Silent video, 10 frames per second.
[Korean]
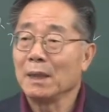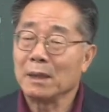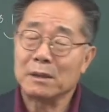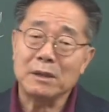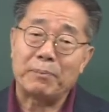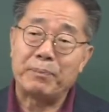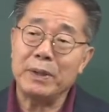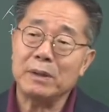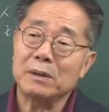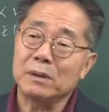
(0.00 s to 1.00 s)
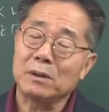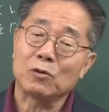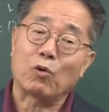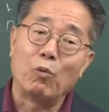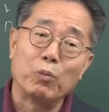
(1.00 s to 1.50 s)
근데
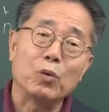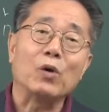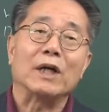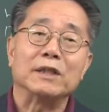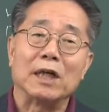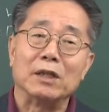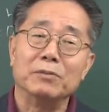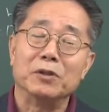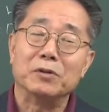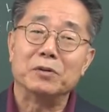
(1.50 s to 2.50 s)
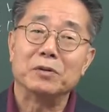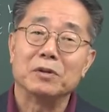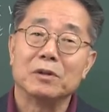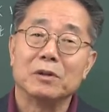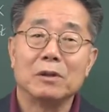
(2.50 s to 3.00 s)
비극을 공부를 하지 않으면
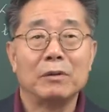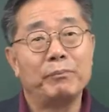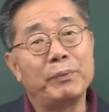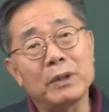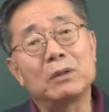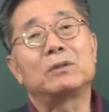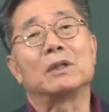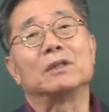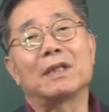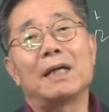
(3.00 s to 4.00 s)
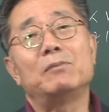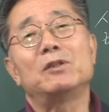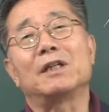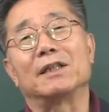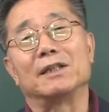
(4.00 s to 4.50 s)
비극적인 삶을
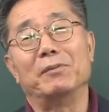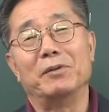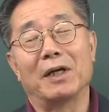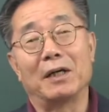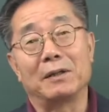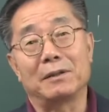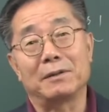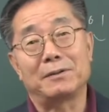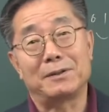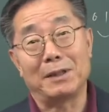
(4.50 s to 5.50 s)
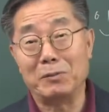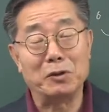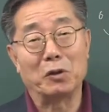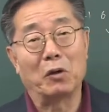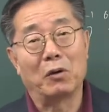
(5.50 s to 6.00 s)
살게 됩니다. 이거
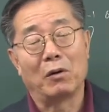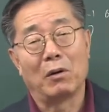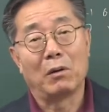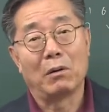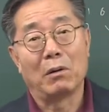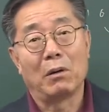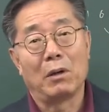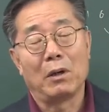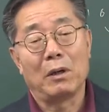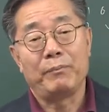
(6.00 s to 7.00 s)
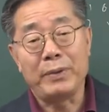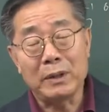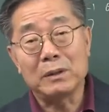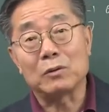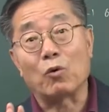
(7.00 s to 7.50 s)
재밌죠?
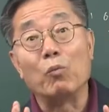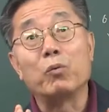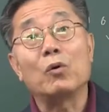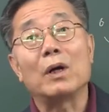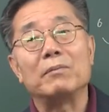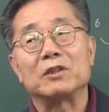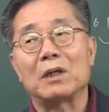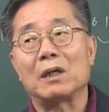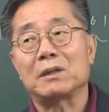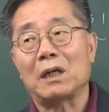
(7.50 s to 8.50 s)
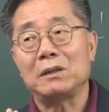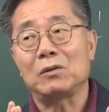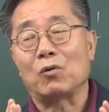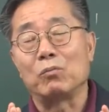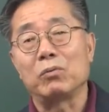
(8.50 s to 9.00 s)
비극을 공부를 하면 사,
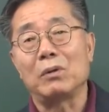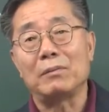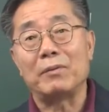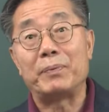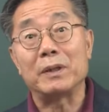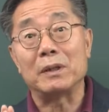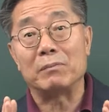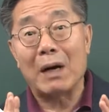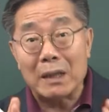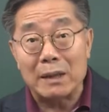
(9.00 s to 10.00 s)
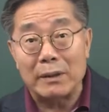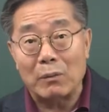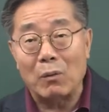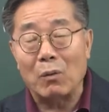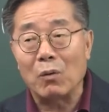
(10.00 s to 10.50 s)
사진을 공부를 하면 비극을 맞게
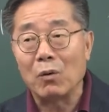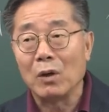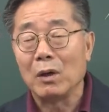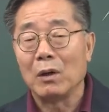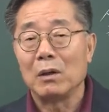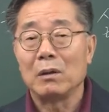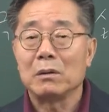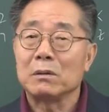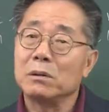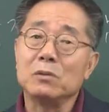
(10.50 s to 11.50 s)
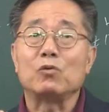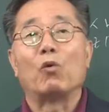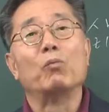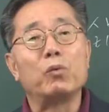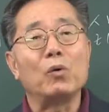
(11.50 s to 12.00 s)
되고 그런
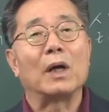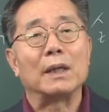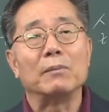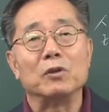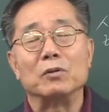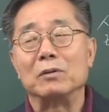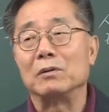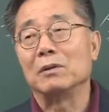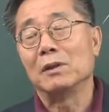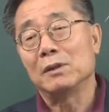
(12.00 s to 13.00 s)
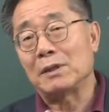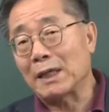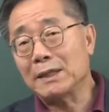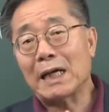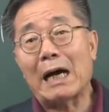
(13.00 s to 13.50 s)
공부를 안 하면
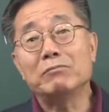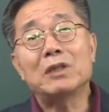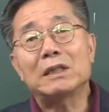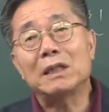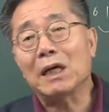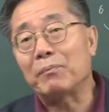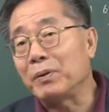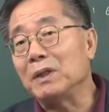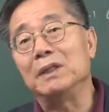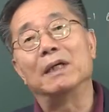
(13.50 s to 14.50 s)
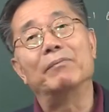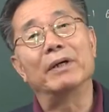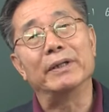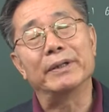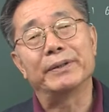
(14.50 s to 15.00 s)
자기 삶 자체가 비극이란 말이야.